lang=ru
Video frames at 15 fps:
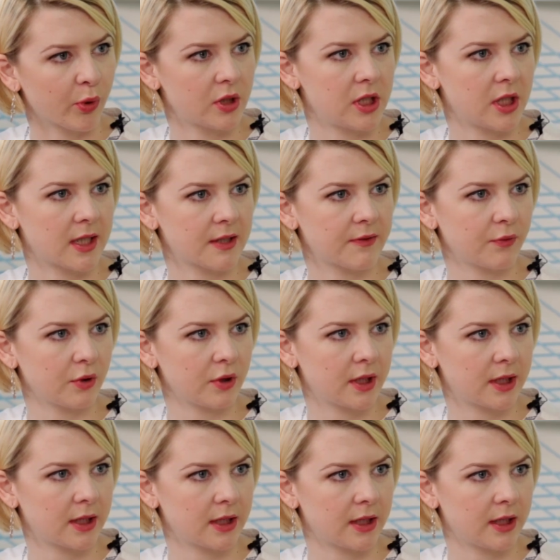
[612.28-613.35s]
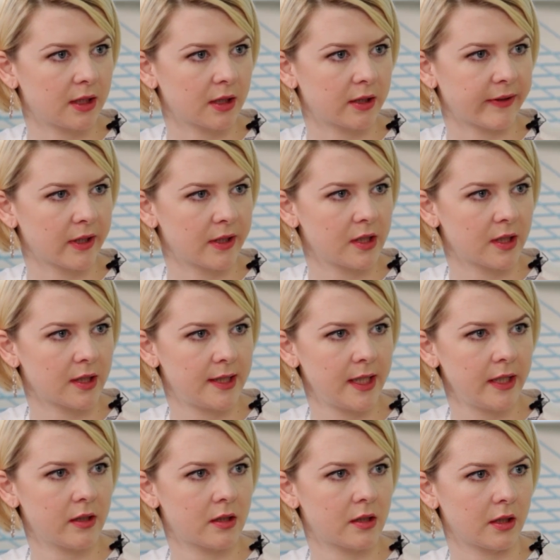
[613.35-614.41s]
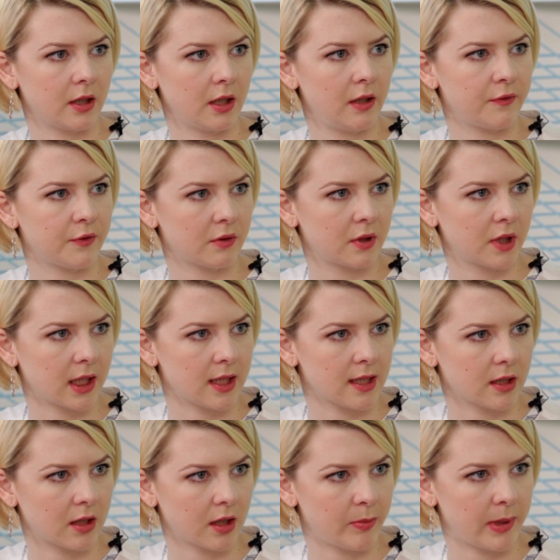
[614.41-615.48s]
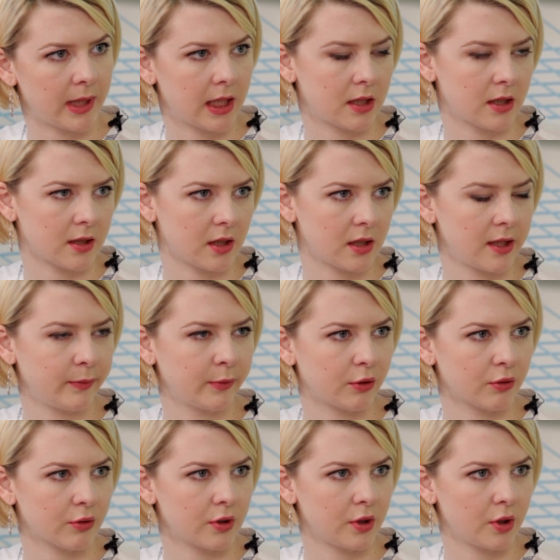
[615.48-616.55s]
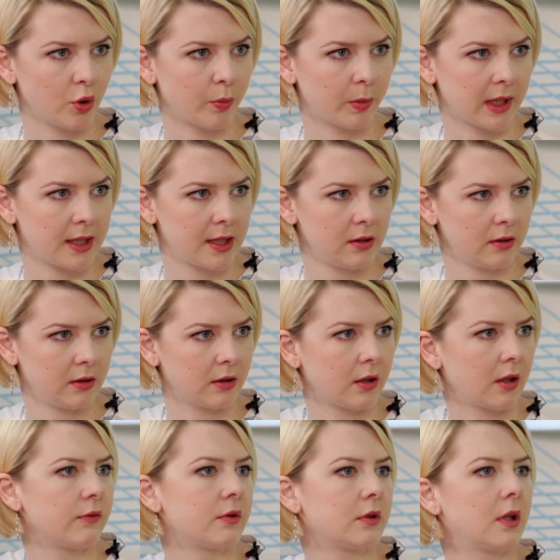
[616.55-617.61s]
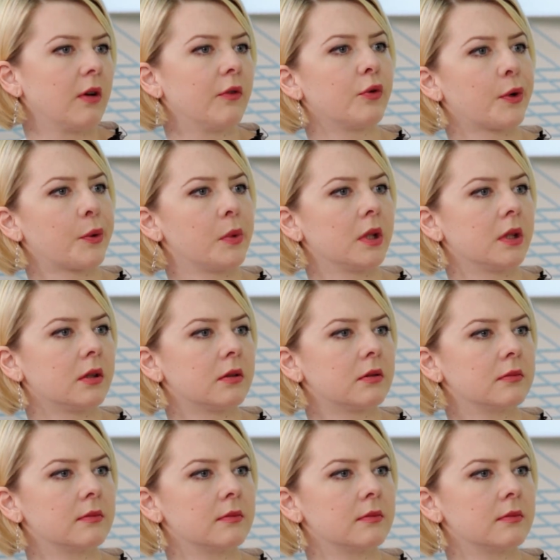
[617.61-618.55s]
После развода эта квартира делится или все-таки она закрепляется за тем, кто за нее платил и на кого она оформлена?